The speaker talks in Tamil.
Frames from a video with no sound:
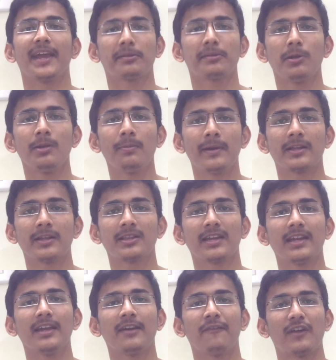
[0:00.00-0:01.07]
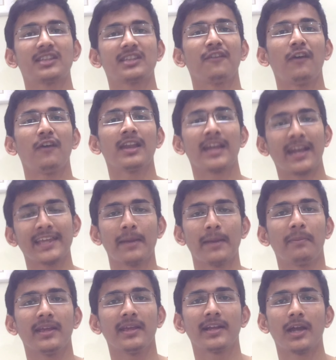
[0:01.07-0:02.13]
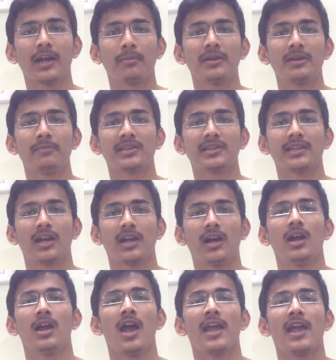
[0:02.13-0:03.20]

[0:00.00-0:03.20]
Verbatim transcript: இது எக்ஸ்பிளைன் பண்றதுக்கு ஃபர்ஸ்ட் ஆஃப் ஆல் எனக்கு எப்படி இருக்கு அப்படின்னு பாத்தீங்கன்னா